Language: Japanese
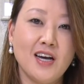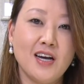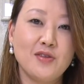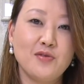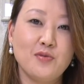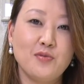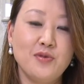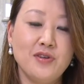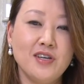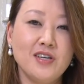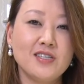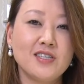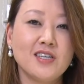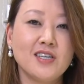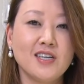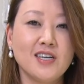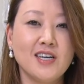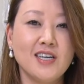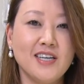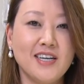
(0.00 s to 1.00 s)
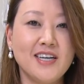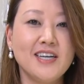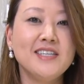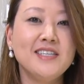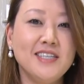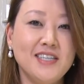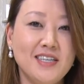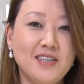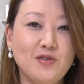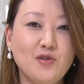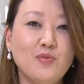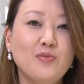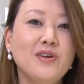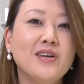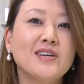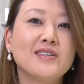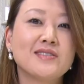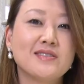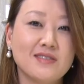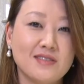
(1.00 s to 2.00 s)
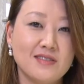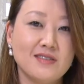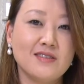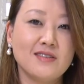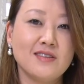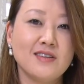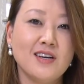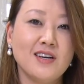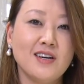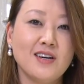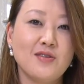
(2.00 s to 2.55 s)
あの皆さんがいかに読みやすく